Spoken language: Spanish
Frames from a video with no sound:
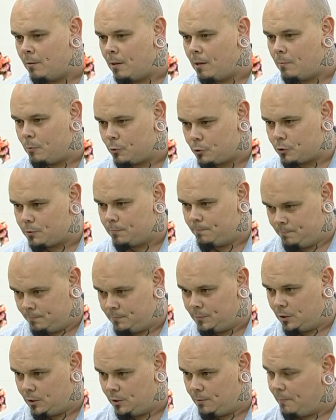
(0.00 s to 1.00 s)
hablábamos,
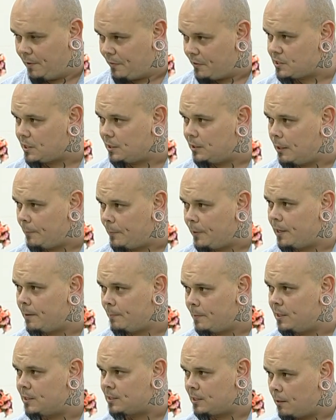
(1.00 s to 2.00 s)
mm, Mercedes Canta la Piedra
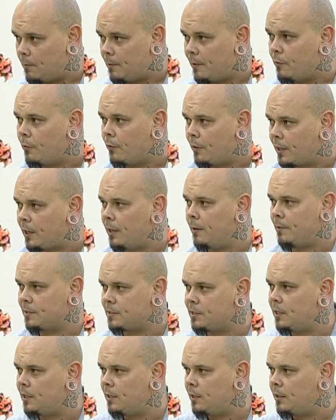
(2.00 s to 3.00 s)
me ha estado hablando de que va a
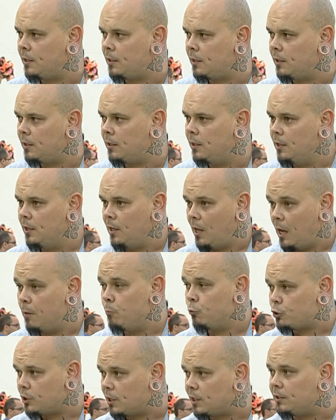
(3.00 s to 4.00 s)
ser... Eh, hay
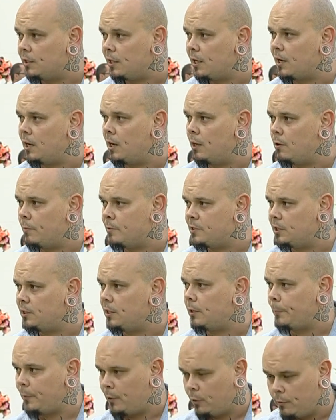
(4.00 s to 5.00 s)
mucha gente ya que la ha ido a
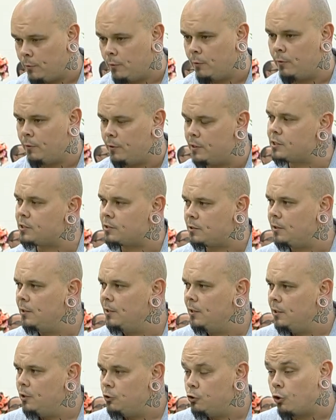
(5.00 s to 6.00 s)
visitar, pero es
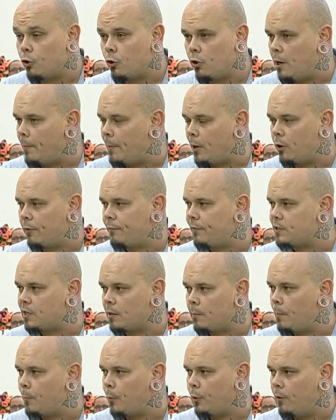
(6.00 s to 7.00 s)
yo creo que la mejor fecha
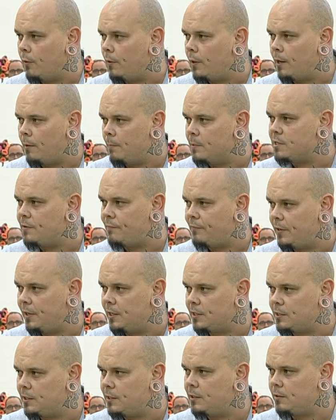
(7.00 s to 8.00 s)
que me han podido dar el mes de
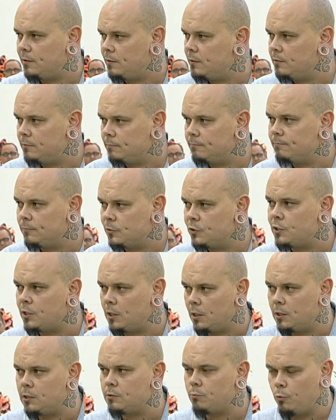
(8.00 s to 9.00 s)
ferias, ¿eh? Sí,
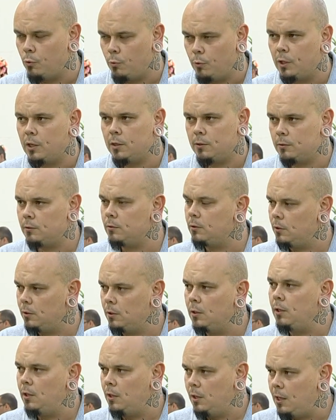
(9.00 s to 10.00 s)
¿verdad? Porque la gente se
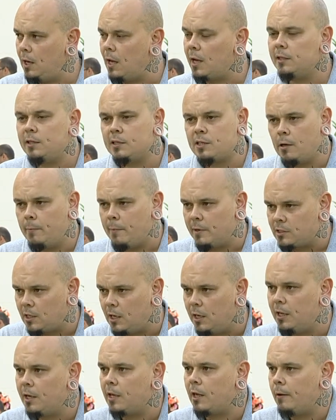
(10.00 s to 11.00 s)
anima a salir. La gente se anima a
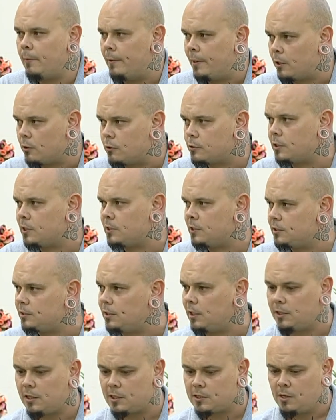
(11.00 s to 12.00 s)
salir, quiere ver cosas
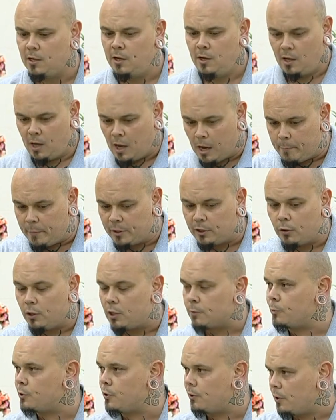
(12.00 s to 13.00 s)
distintas. Han metido
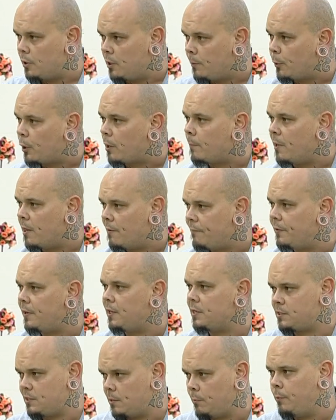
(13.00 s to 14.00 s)
las exposición en el programa de
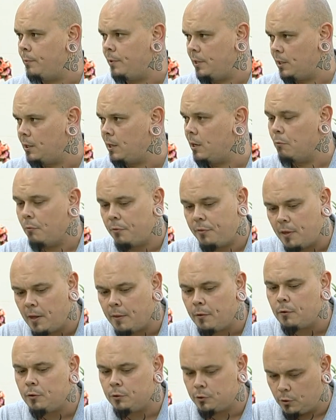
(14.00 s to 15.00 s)
ferias, está muy bien,
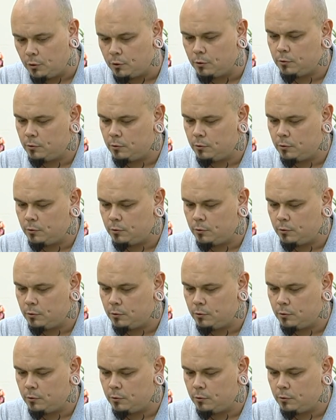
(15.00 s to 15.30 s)
anunciado y todo.